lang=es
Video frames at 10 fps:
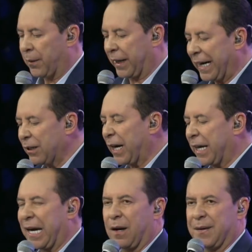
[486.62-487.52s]
Ahora, ¿qué es lo
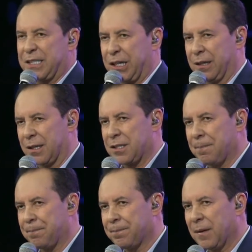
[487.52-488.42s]
que quiero
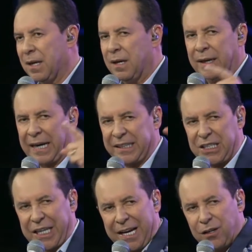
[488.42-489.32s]
decirles? Que el
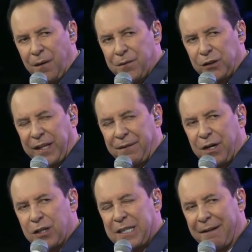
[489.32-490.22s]
diseño donde
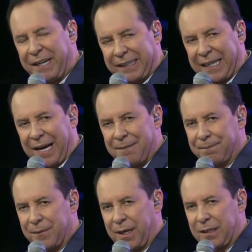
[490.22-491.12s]
Dios habita,
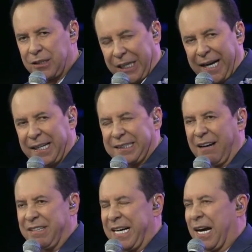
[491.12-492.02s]
sea en el
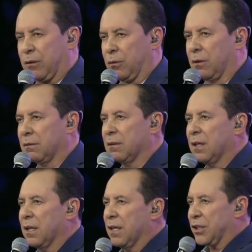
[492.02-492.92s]
tabernáculo,
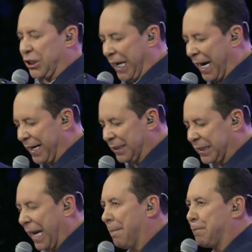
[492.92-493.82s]
sea en
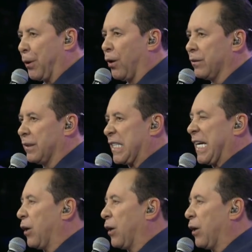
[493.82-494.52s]
el templo de